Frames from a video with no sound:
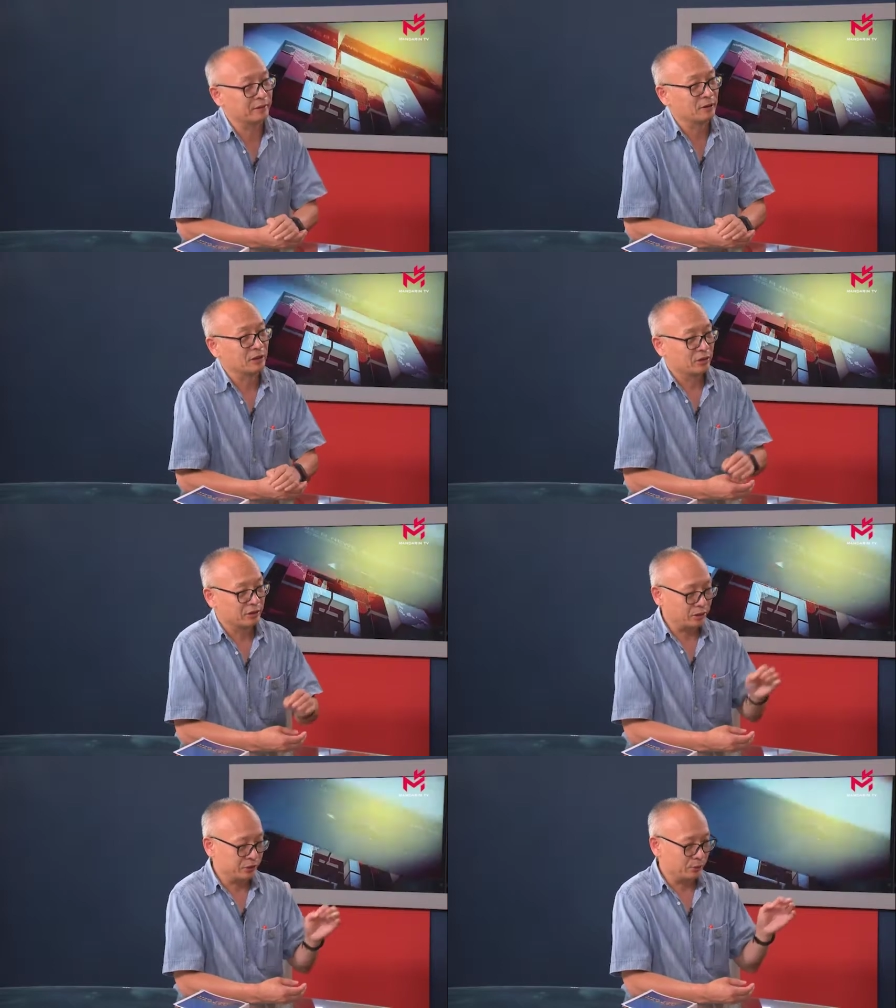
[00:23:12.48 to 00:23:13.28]
嗯，
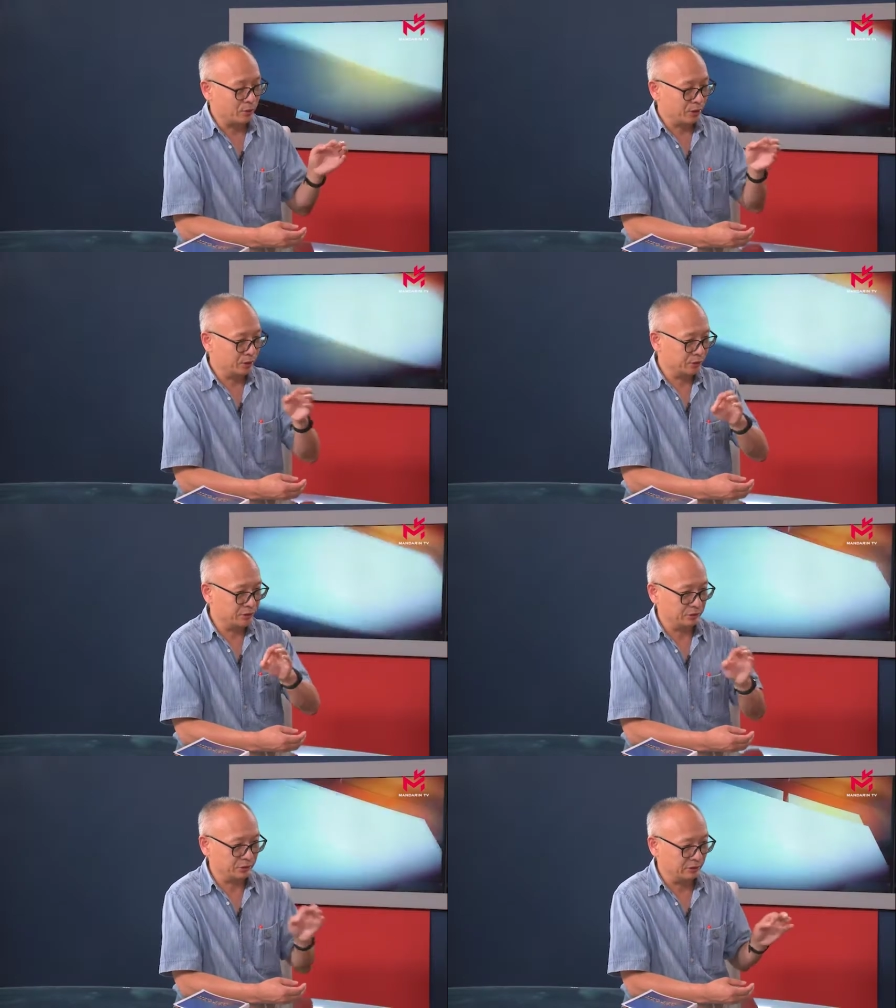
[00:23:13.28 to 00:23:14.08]
当时我要
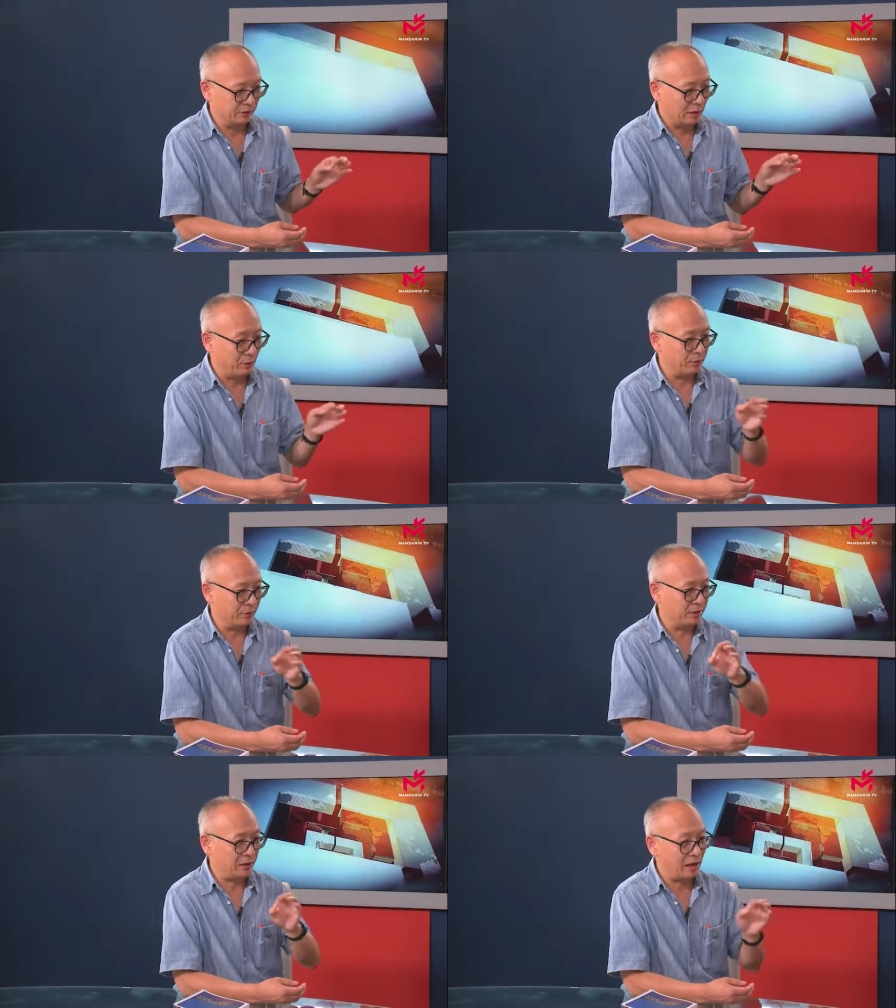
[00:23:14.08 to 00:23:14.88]
是来
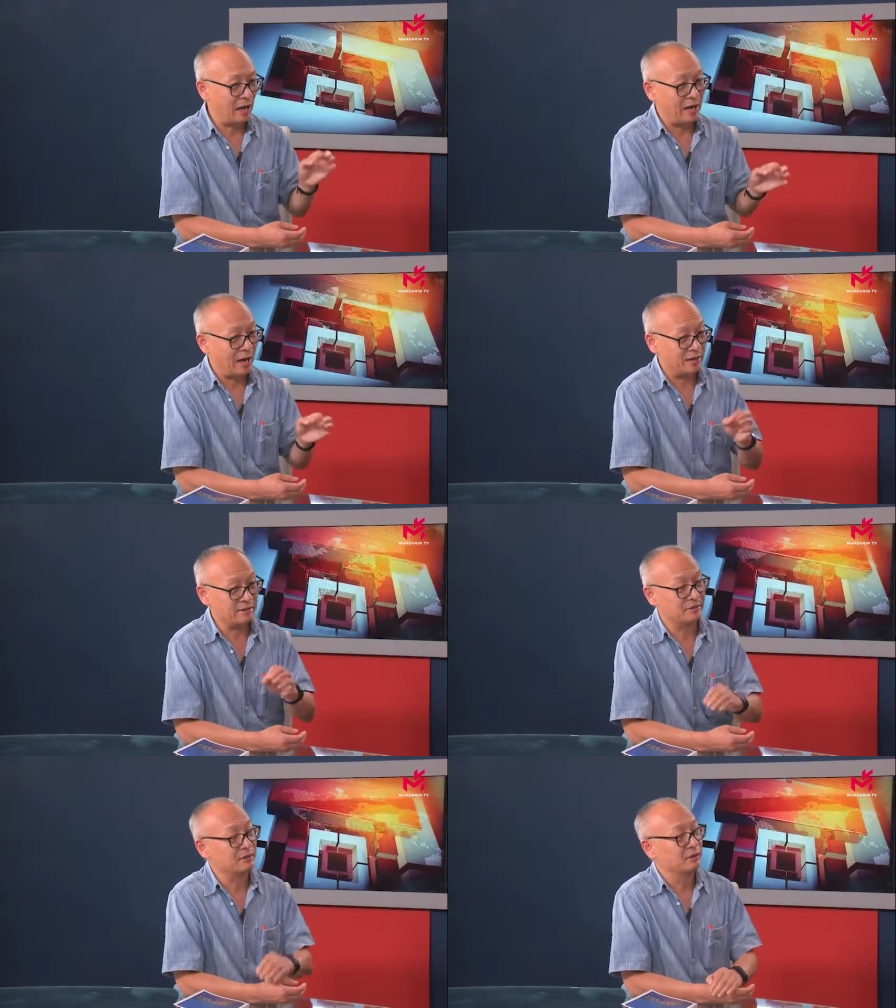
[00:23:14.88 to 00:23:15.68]
回看孩子。